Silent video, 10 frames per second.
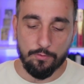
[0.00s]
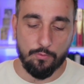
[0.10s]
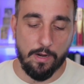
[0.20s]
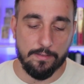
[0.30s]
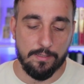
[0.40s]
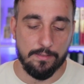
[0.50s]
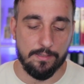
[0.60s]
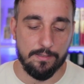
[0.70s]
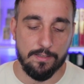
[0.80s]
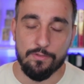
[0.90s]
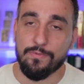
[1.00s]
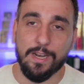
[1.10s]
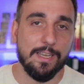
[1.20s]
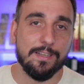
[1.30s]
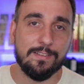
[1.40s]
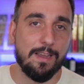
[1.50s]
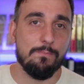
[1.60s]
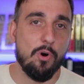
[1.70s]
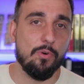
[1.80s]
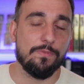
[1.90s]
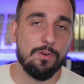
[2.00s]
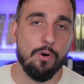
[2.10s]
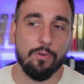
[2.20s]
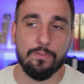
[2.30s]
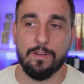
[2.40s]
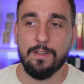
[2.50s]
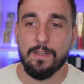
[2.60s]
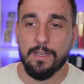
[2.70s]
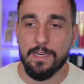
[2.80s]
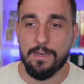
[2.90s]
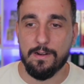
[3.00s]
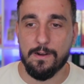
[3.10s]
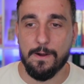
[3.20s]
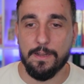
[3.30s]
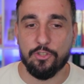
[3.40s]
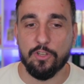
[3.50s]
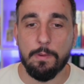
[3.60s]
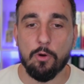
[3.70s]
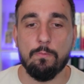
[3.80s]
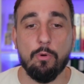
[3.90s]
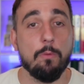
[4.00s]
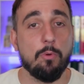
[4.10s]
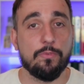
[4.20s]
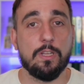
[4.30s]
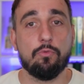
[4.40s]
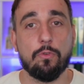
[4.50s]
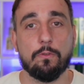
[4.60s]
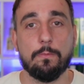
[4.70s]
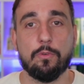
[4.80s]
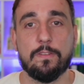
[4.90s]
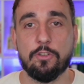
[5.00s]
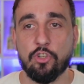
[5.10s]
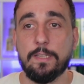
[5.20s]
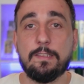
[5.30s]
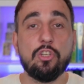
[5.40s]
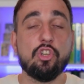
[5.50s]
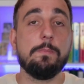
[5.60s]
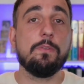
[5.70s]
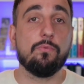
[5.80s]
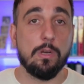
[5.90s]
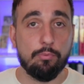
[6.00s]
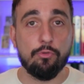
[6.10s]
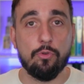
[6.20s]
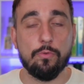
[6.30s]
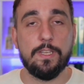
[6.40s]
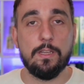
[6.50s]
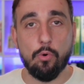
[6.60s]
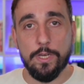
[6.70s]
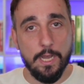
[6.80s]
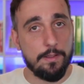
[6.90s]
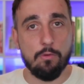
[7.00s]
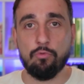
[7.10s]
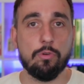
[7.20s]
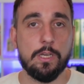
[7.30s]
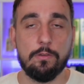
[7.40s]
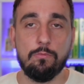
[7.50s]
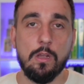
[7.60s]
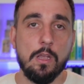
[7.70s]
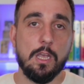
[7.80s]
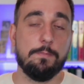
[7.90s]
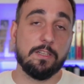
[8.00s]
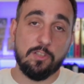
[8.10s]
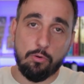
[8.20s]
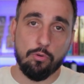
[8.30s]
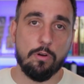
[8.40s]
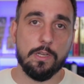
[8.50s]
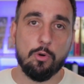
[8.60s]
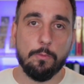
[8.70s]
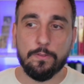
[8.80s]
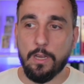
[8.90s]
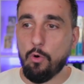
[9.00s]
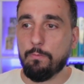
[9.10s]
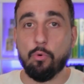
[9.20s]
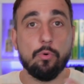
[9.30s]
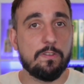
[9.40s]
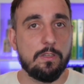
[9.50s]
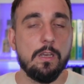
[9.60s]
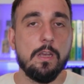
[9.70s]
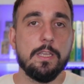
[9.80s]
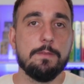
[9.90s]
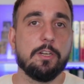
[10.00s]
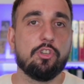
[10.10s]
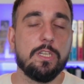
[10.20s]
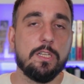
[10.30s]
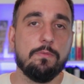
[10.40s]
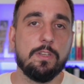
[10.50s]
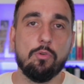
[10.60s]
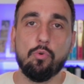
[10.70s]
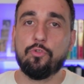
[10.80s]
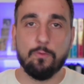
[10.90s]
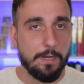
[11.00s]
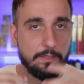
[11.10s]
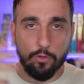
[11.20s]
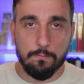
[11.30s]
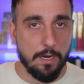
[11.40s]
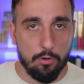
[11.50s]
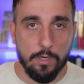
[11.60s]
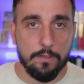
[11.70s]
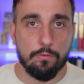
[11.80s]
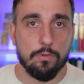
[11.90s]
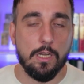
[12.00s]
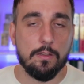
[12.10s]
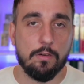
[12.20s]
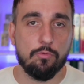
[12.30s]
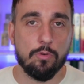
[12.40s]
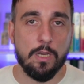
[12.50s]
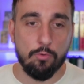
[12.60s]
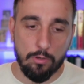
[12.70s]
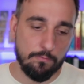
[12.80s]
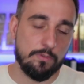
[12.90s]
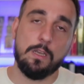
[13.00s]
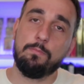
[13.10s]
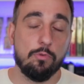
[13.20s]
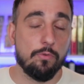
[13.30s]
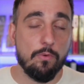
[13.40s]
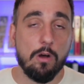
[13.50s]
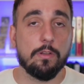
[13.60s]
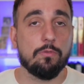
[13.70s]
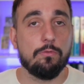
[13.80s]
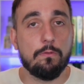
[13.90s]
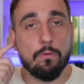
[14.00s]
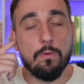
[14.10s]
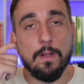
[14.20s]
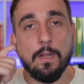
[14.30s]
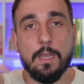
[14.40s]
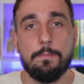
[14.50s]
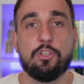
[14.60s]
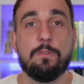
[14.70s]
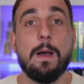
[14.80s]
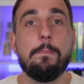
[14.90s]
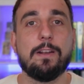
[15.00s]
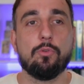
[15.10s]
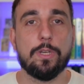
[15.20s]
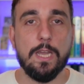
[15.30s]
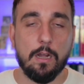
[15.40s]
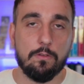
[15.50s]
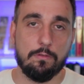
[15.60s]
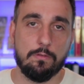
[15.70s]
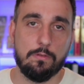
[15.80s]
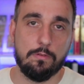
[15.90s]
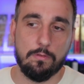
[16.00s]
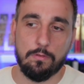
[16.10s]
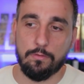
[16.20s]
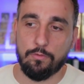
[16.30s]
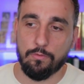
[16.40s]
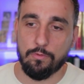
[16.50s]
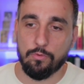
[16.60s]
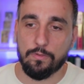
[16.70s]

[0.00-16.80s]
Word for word: Donc voilà, c'est une nouvelle qui est extrêmement revigorante et, j'espère qu'on pourra en profiter tous ensemble sur cette chaîne. Si jamais vous voulez plus de vidéos liées à Naruto Caillou, et eh bien dites-le dans les commentaires. On pourrait aussi imaginer des vidéos où je vous présente ma collection de cartes Naruto Caillou, comme vous avez pu le voir en introduction. et eh bien j'ai pas mal de cartes de, de